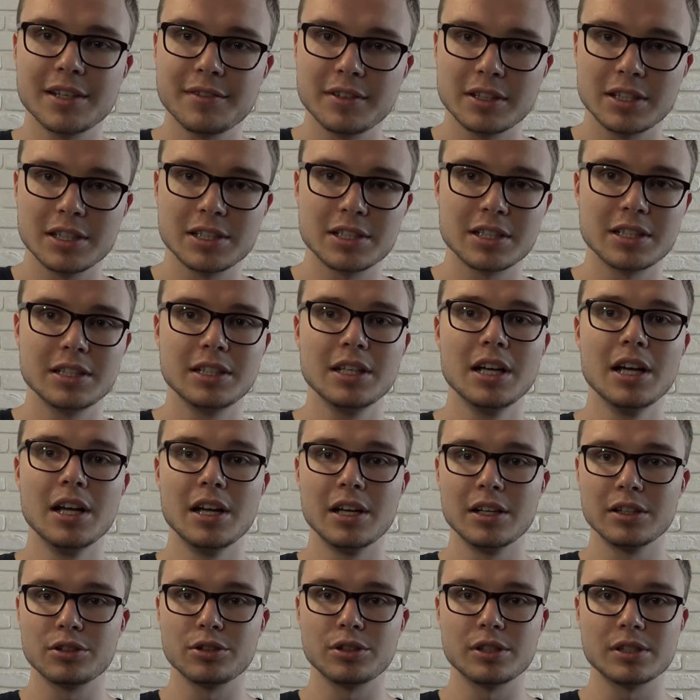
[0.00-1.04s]
Nawet jeżeli
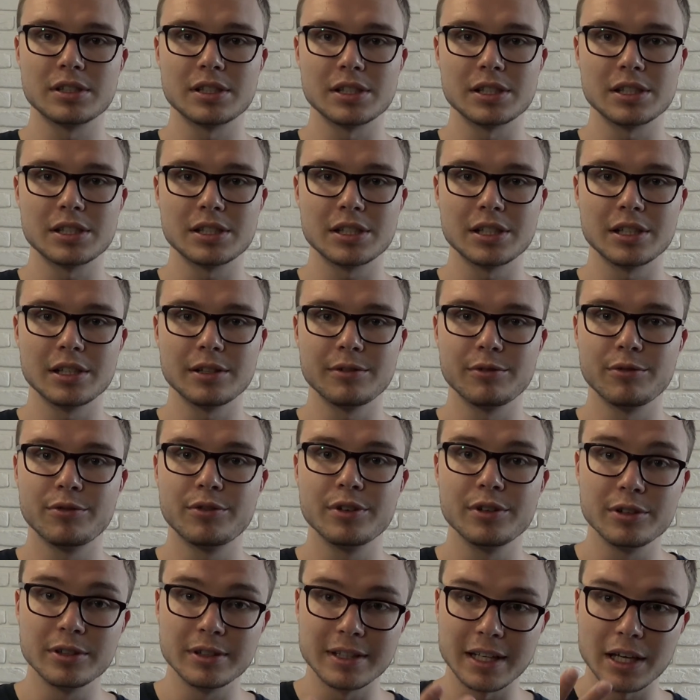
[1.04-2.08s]
to jesteście
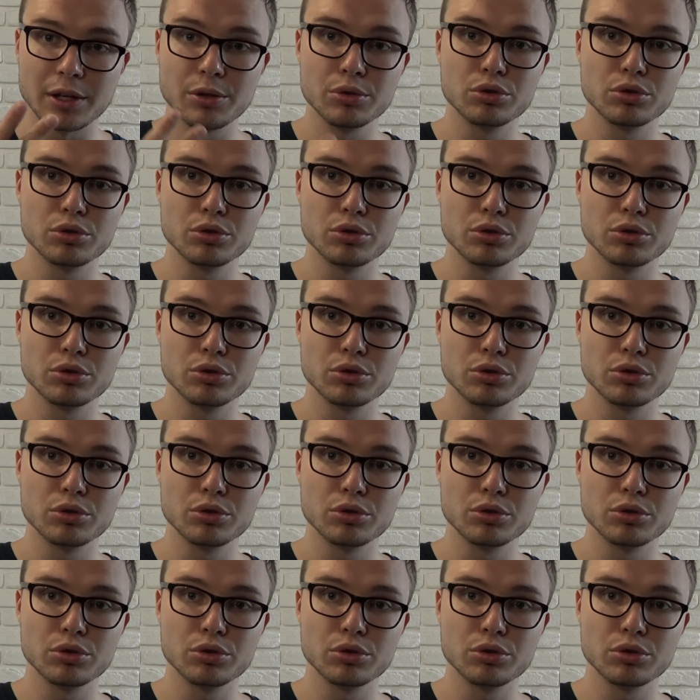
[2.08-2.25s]
wy na